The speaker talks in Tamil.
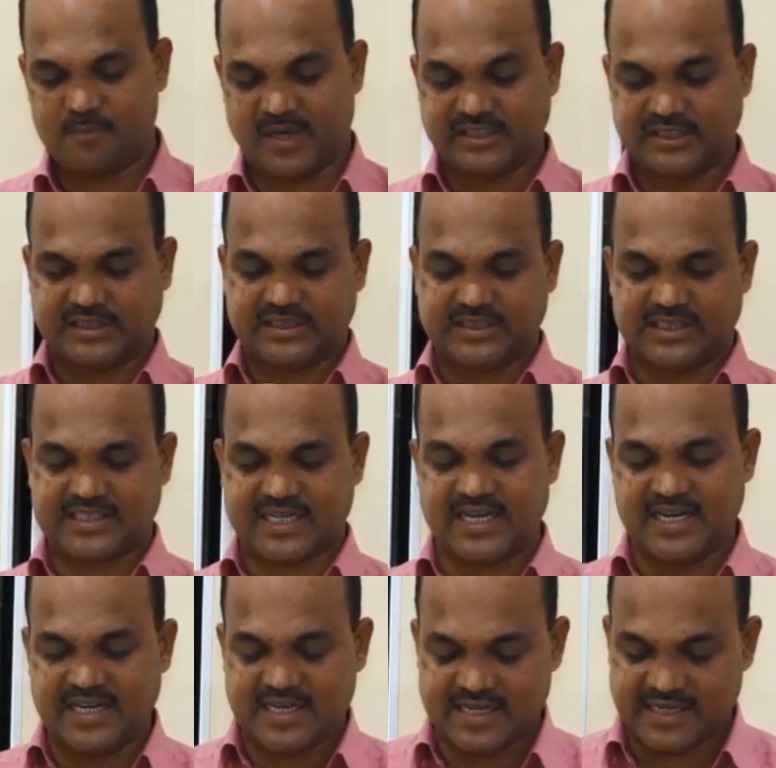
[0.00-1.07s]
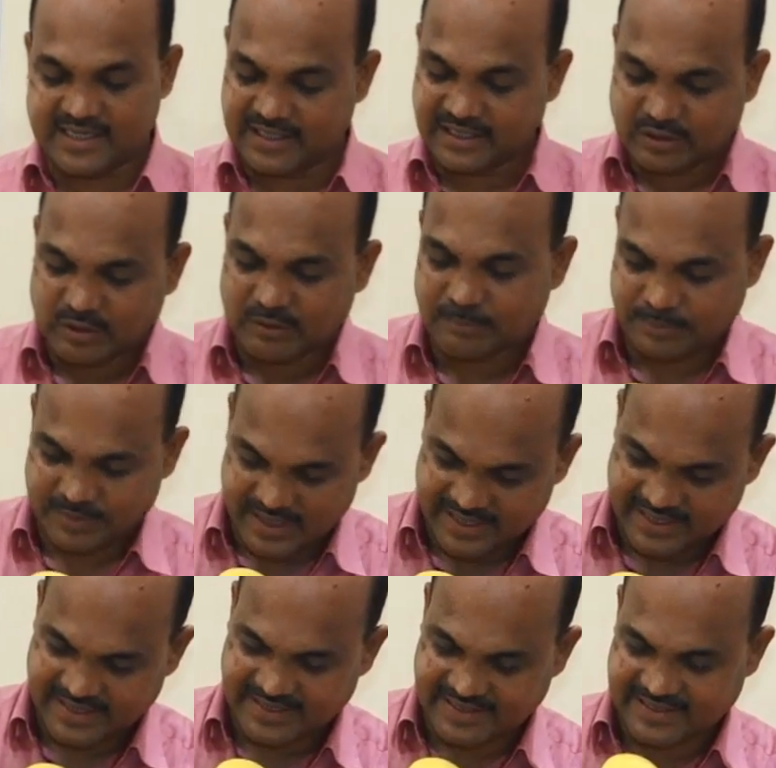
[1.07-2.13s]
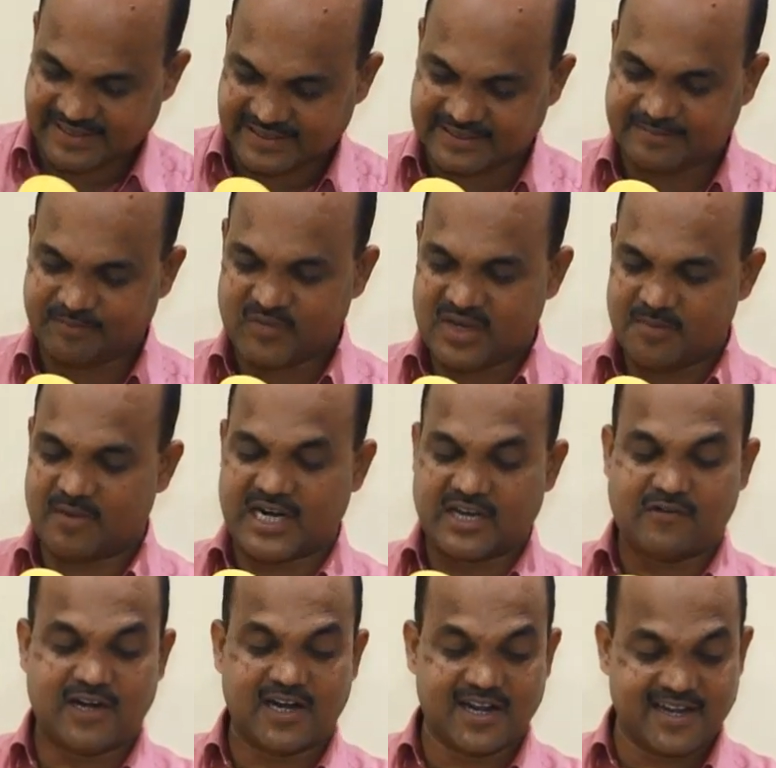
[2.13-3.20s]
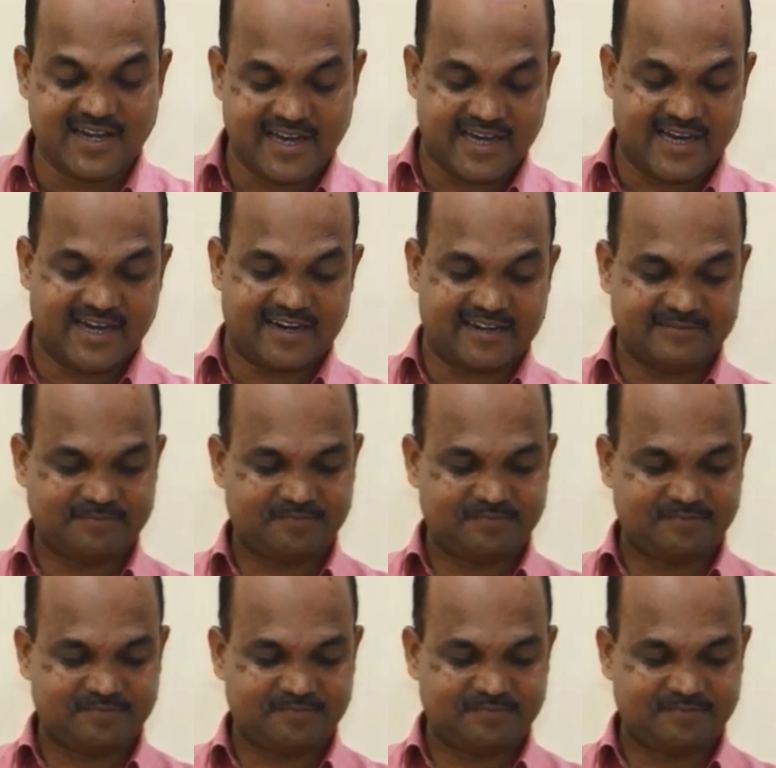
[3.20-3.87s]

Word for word: பத்து கன்னிகைகளுக்கு ஒப்பாய் இருக்கிறது மணவாளன் யார்